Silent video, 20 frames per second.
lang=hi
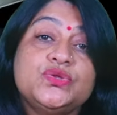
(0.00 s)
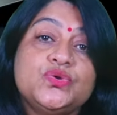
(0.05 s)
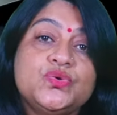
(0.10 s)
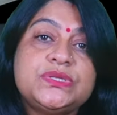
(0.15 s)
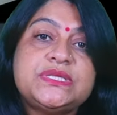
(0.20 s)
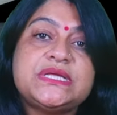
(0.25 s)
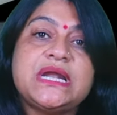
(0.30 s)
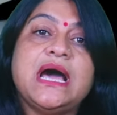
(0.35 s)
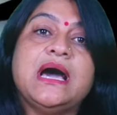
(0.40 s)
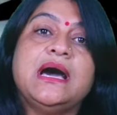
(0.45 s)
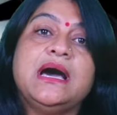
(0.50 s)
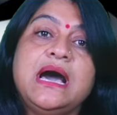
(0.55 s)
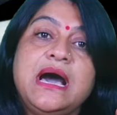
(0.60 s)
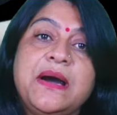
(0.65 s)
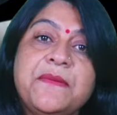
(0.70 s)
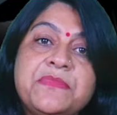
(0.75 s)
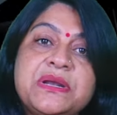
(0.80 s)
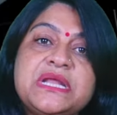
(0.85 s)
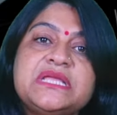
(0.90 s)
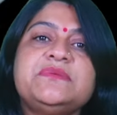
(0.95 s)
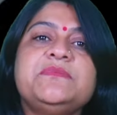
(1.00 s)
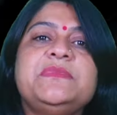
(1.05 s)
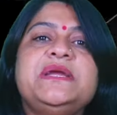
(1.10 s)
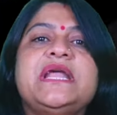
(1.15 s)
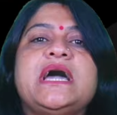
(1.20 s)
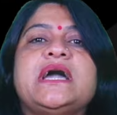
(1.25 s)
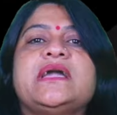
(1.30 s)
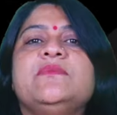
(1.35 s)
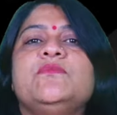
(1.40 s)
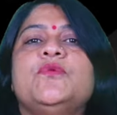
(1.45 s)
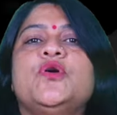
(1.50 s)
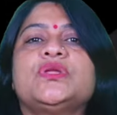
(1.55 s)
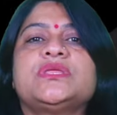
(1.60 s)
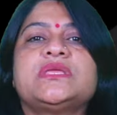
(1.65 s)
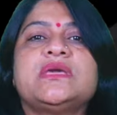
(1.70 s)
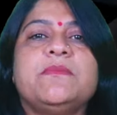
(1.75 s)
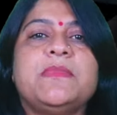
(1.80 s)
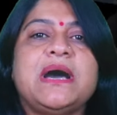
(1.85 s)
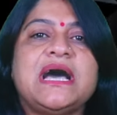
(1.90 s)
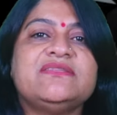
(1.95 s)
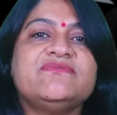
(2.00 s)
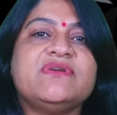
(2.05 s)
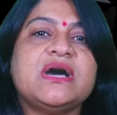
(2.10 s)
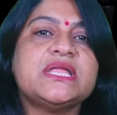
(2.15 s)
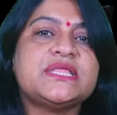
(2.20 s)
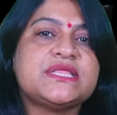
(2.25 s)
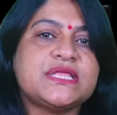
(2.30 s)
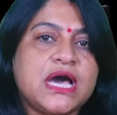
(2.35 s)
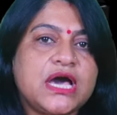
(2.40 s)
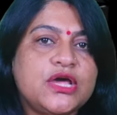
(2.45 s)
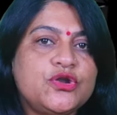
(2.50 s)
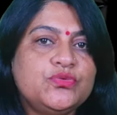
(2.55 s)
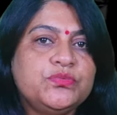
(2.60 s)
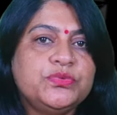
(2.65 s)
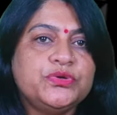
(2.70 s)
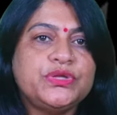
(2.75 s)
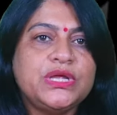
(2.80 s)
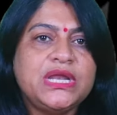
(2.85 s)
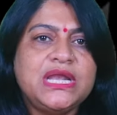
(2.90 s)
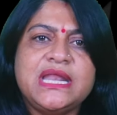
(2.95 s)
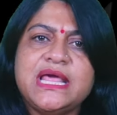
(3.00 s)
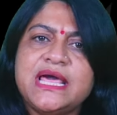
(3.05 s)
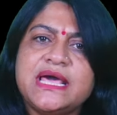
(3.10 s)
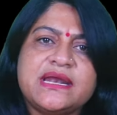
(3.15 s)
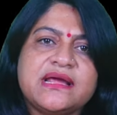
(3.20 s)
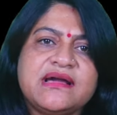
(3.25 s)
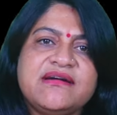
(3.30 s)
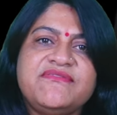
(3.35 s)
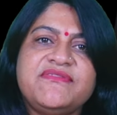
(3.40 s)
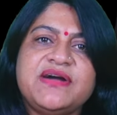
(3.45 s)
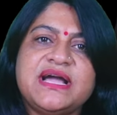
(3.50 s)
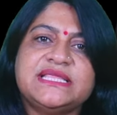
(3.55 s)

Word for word: दूसरा अमृत मीणा की मौत के बाद वहां सहानुभूति लहर का